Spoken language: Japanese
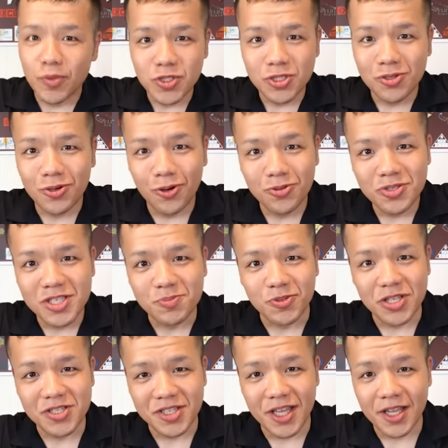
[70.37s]
もちろん本日も
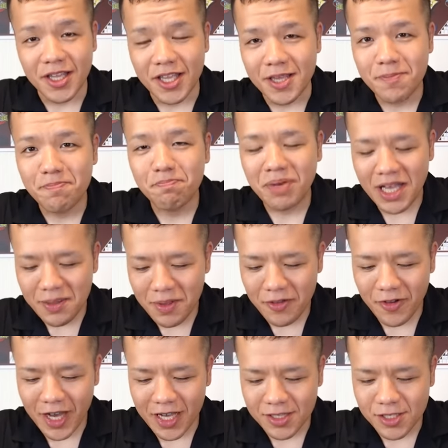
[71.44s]
ですね一杯目
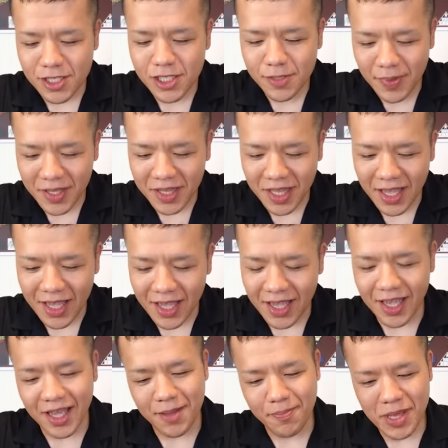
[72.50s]
はすべて、
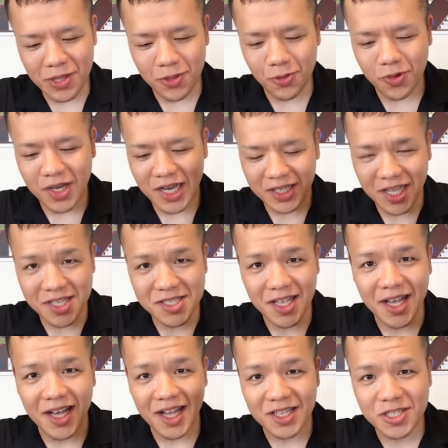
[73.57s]
えー、麺の硬
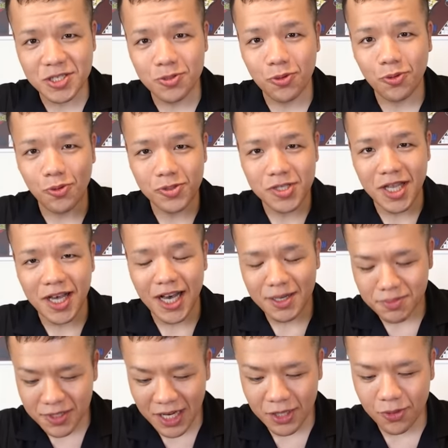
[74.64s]
さ味の濃さ
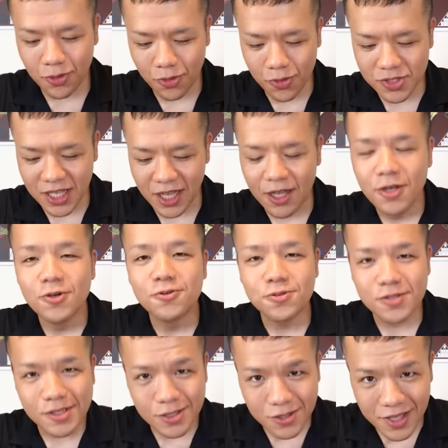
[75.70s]
油の多さ
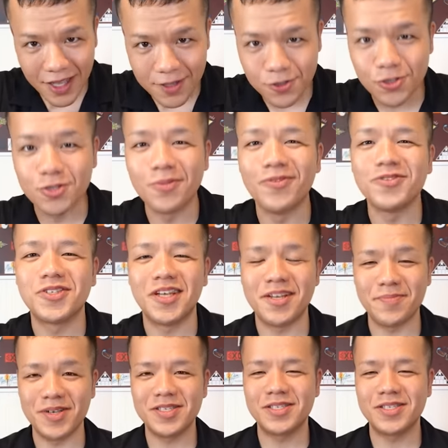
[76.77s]
普通で注文してありま